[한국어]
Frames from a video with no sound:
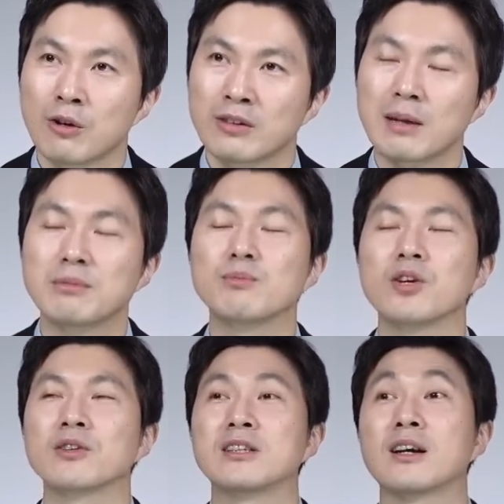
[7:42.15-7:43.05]
삼십
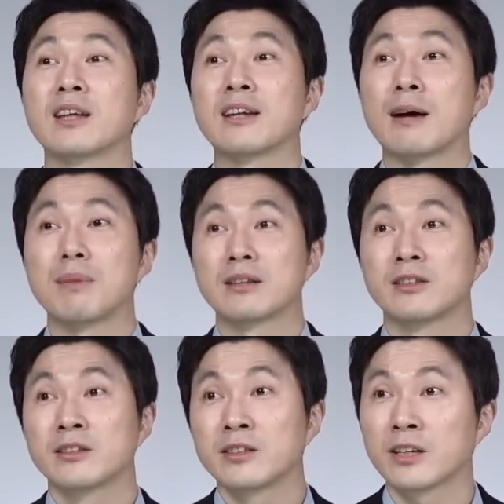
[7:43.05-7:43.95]
년 이상 된
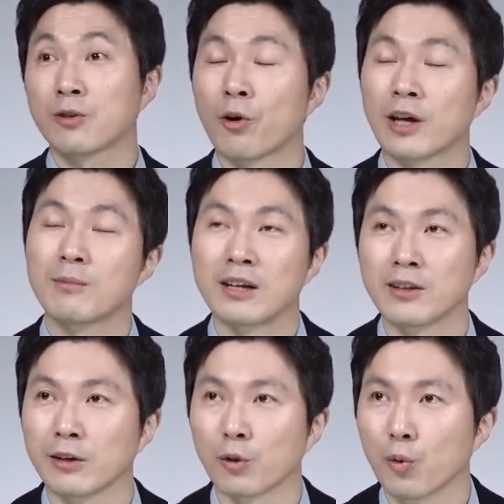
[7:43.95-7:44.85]
아파트들이 거래가 많이
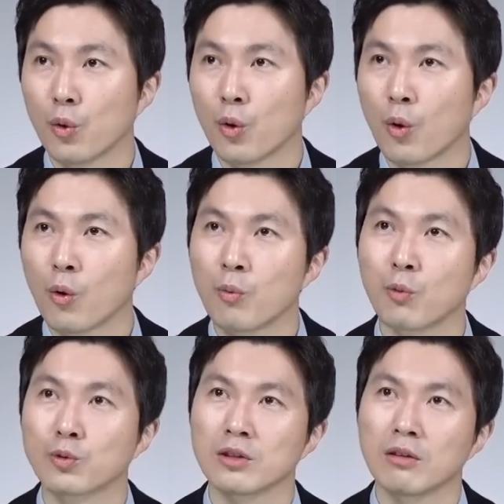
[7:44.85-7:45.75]
된다고? 어,
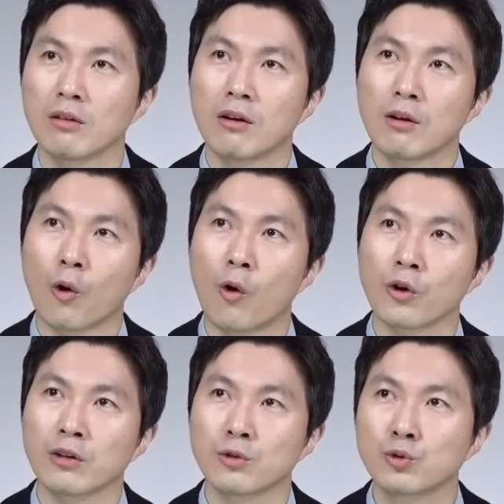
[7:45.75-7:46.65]
뭐지?
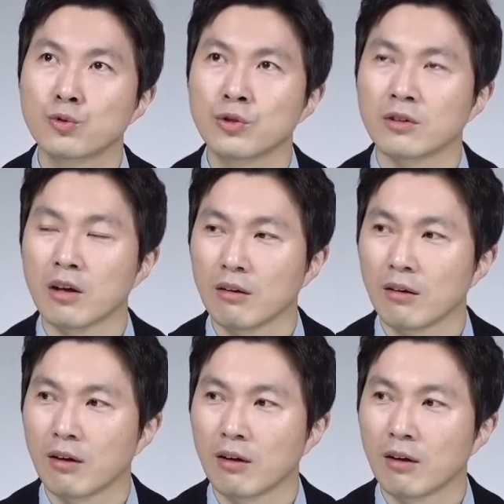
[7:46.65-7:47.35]
거래가 늘고 있네?